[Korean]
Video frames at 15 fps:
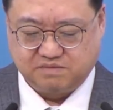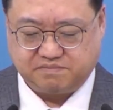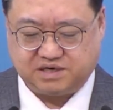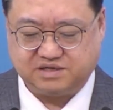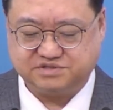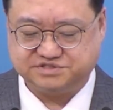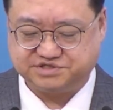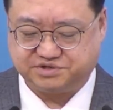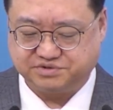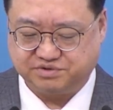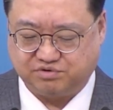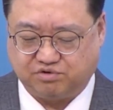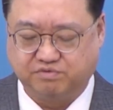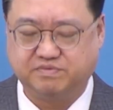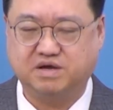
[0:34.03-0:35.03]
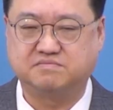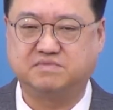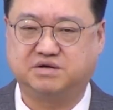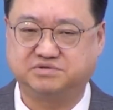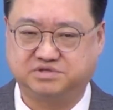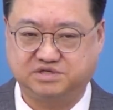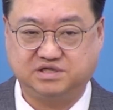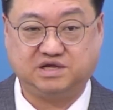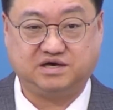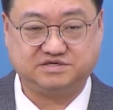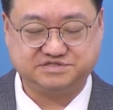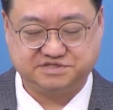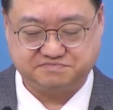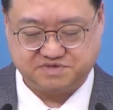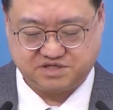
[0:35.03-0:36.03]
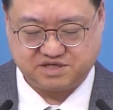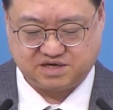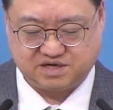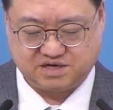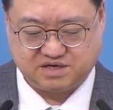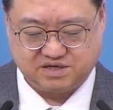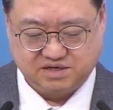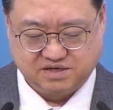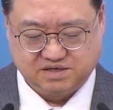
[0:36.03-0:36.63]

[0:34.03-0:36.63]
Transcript: 8,500만 원이 나왔습니다.